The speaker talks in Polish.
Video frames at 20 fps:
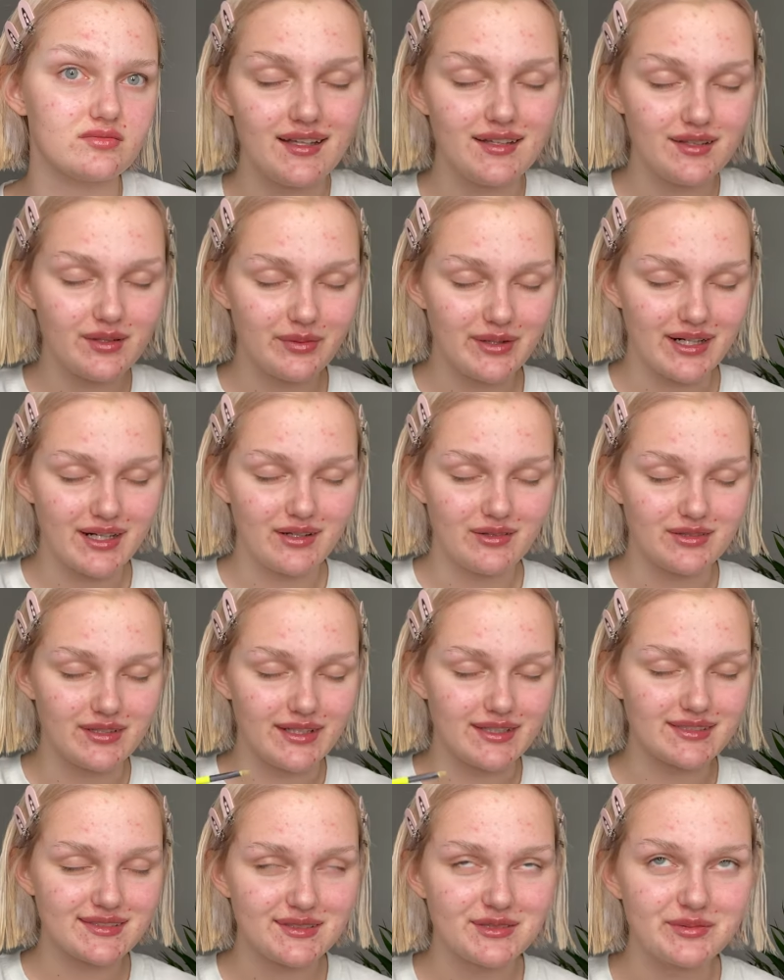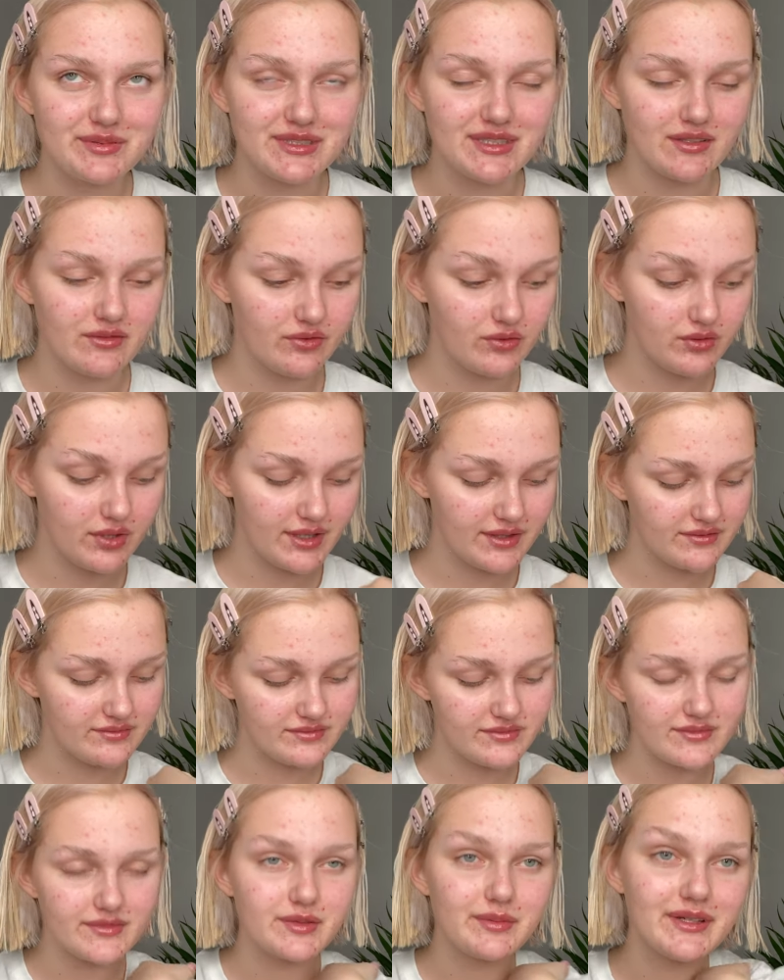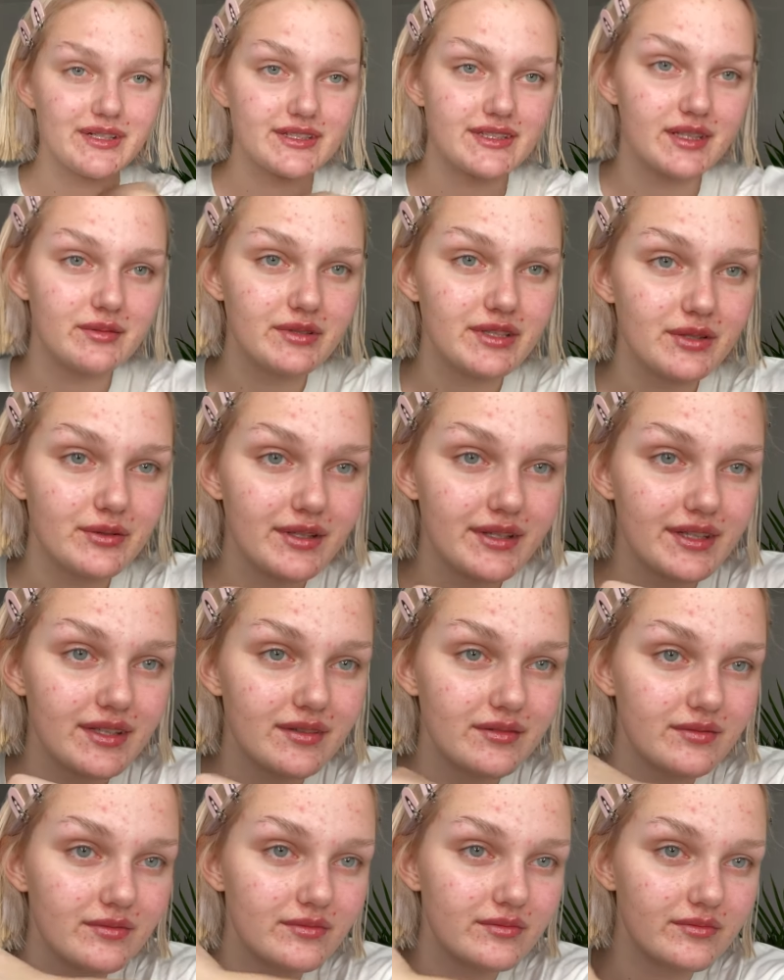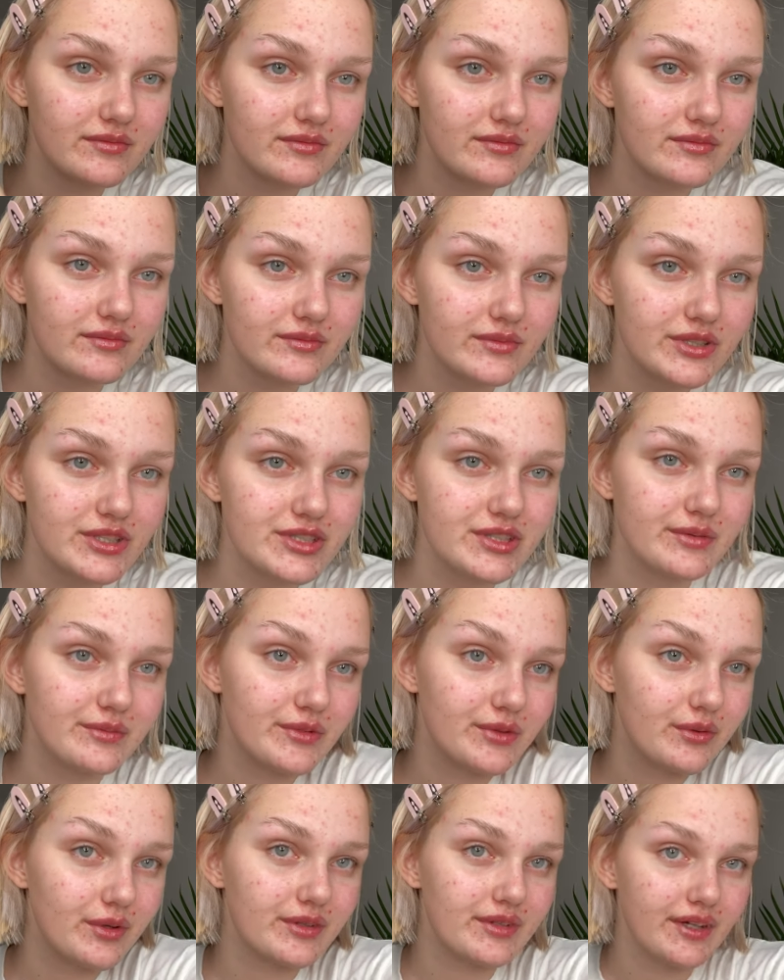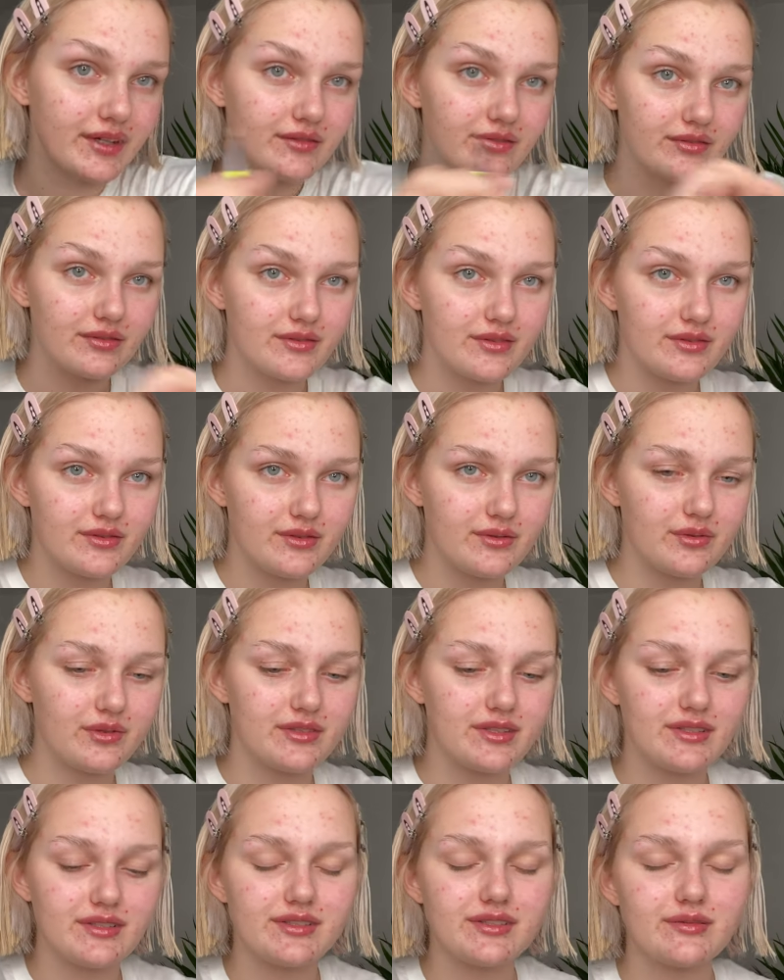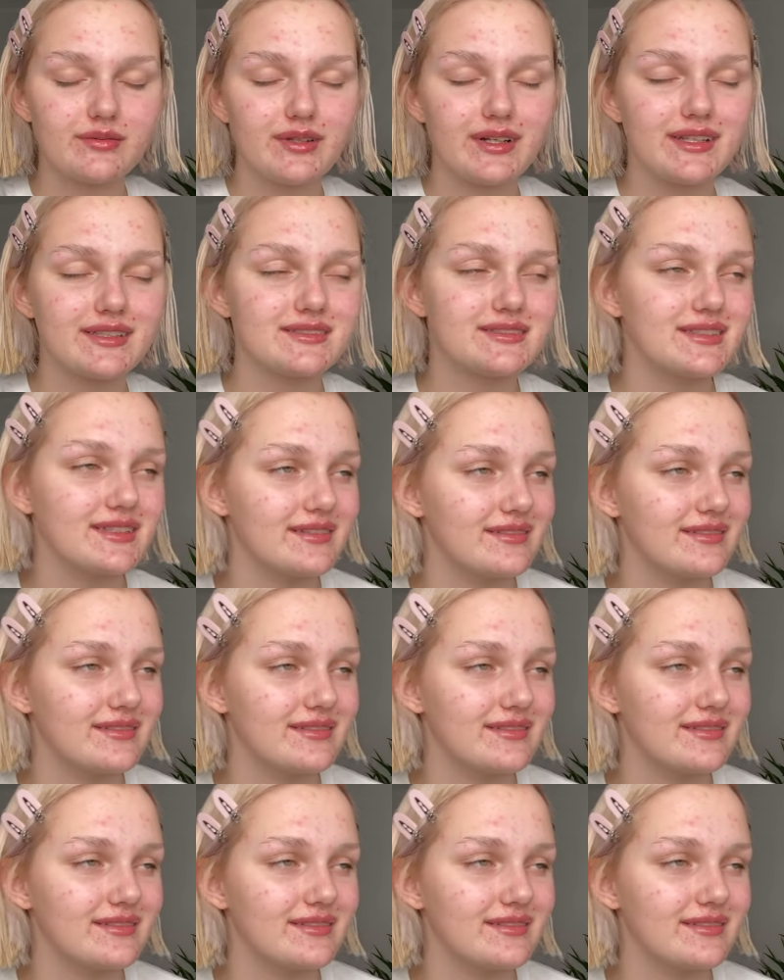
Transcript: Dobra, Klaudia, skup się. W ogóle zobaczcie, jak mi się ładnie błyszczą dłonie. Dłonie to są ręce.